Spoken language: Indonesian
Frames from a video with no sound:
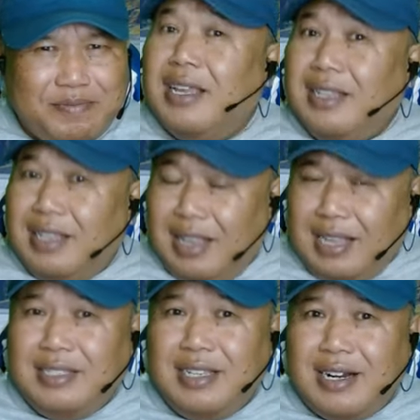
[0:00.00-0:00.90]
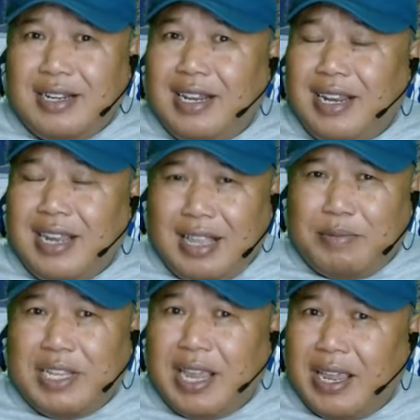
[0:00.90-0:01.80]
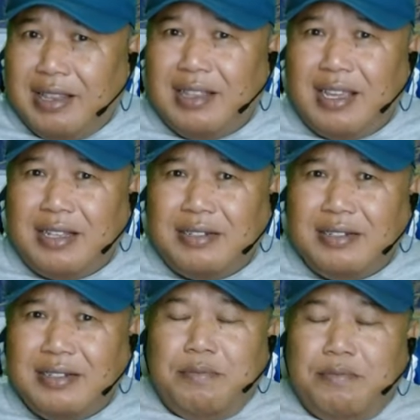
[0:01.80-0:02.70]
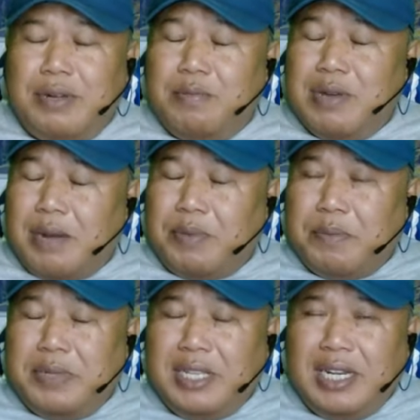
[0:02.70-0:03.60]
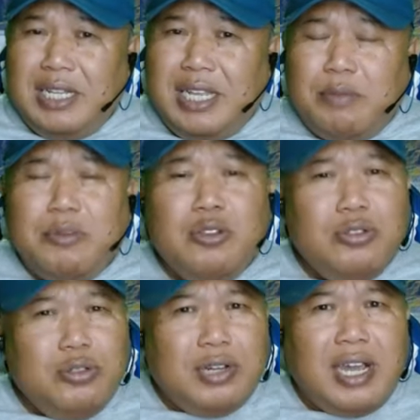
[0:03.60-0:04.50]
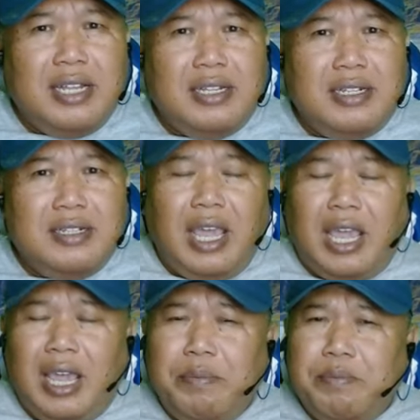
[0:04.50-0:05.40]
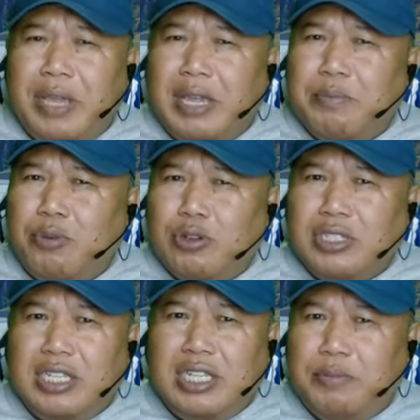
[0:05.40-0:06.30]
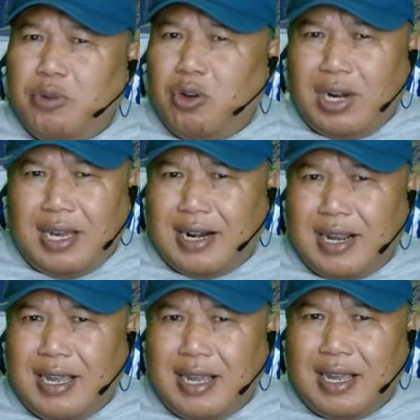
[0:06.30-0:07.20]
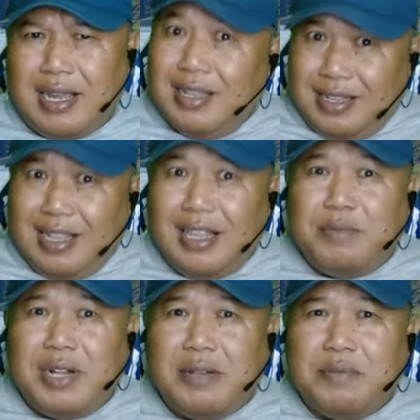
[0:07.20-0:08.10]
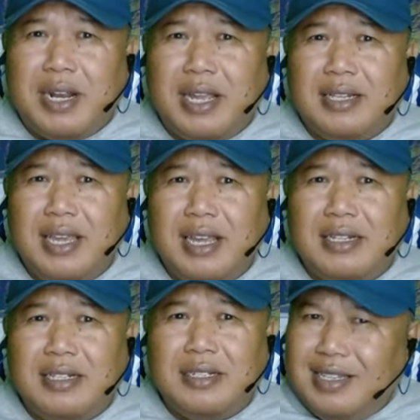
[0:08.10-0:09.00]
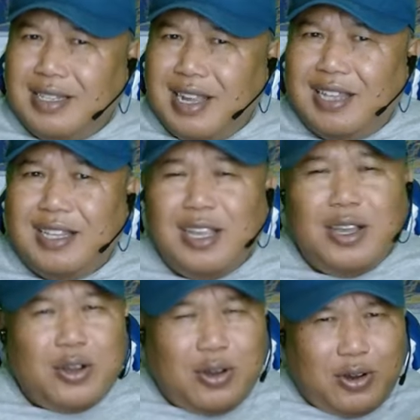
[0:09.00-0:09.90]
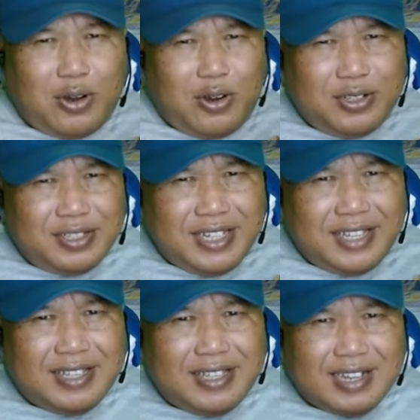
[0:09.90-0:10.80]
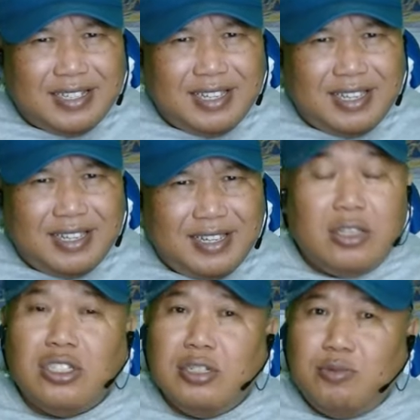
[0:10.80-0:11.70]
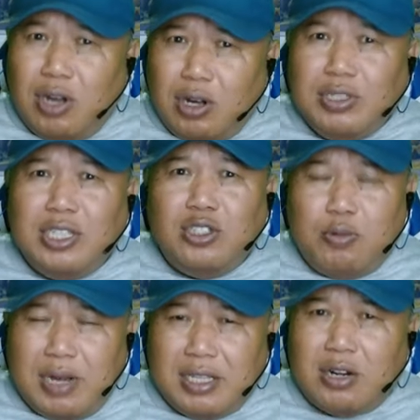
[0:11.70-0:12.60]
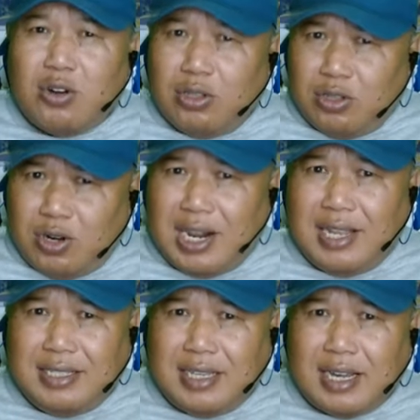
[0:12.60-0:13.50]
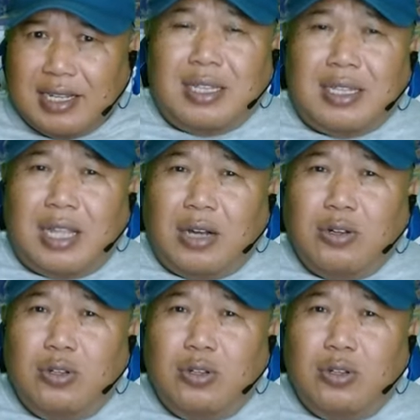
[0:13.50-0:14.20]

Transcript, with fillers: Dilansir dari halaman Headline, beberapa penelitian menunjukkan efek positif olahraga dalam hal perhatian dan konsentrasi. Sebuah uji coba terkontrol acak tahun